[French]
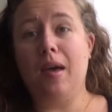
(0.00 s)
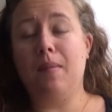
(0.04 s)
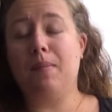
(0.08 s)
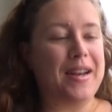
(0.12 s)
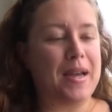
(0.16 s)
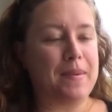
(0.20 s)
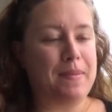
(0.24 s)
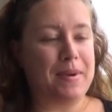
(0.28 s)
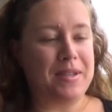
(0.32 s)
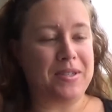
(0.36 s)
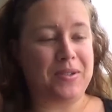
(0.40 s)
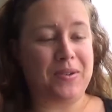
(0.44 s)

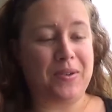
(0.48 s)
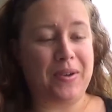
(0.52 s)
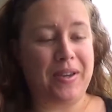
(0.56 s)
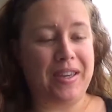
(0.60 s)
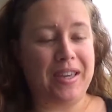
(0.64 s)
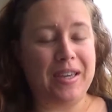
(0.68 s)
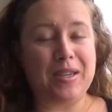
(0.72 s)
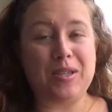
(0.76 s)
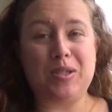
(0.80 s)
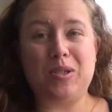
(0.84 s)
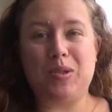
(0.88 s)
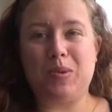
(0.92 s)
bah, parce que
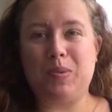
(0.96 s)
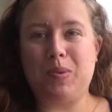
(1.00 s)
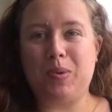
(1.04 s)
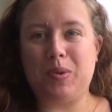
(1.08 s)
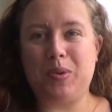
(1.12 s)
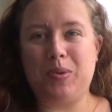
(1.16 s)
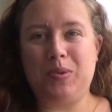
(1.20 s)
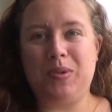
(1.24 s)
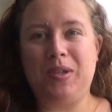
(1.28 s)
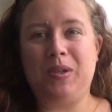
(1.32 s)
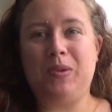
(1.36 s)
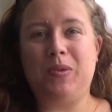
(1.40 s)
rien que ce
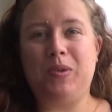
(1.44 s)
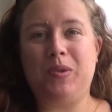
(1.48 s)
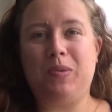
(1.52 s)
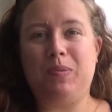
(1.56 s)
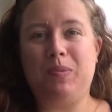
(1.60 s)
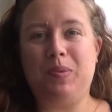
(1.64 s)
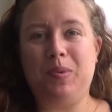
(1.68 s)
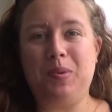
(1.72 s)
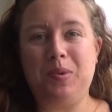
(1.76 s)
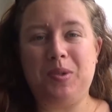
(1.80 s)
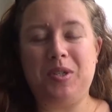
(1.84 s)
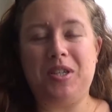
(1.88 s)
produit coûte
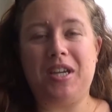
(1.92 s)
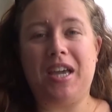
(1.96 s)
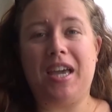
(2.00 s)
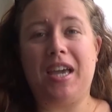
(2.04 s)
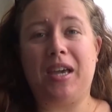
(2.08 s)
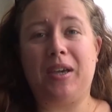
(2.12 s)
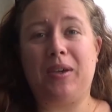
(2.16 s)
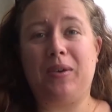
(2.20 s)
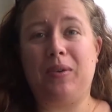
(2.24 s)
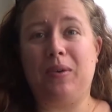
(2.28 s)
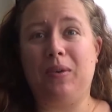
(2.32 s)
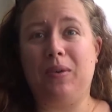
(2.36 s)
plus
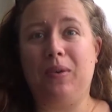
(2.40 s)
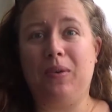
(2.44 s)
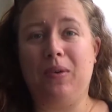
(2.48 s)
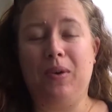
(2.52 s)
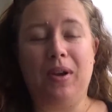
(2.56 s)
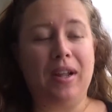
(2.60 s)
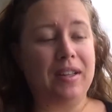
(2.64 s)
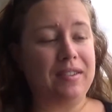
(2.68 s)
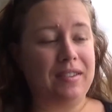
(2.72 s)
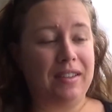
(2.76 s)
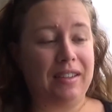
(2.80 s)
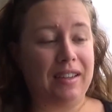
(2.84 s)
cher que
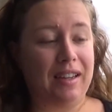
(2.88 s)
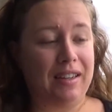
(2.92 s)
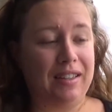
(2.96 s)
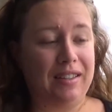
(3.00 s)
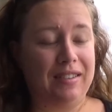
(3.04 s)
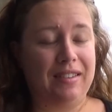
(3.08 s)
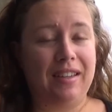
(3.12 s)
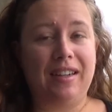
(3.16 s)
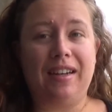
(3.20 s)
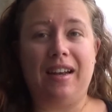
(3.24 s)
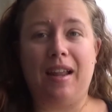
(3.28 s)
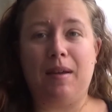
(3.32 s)

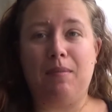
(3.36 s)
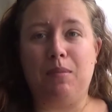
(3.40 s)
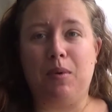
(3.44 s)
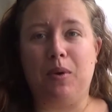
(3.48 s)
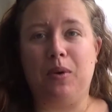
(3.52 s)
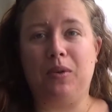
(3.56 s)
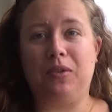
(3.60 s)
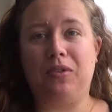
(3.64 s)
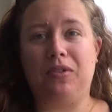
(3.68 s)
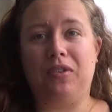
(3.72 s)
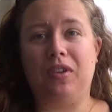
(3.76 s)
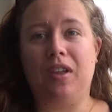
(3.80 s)
l'intégralité de la
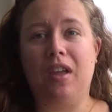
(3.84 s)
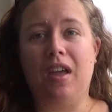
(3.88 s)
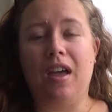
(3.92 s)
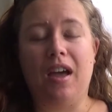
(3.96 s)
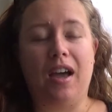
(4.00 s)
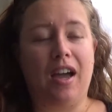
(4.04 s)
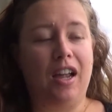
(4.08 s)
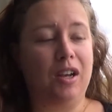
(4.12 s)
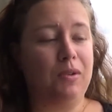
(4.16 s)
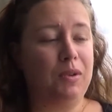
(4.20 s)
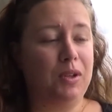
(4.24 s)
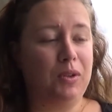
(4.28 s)
box
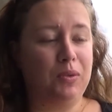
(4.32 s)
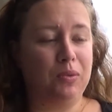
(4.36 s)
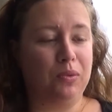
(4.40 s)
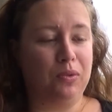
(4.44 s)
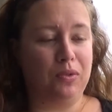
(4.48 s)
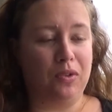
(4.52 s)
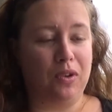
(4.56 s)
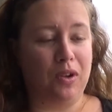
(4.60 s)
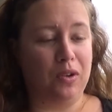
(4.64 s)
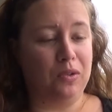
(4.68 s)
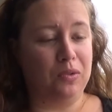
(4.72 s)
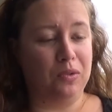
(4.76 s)
à lui tout
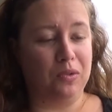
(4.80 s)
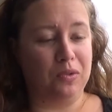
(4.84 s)
seul.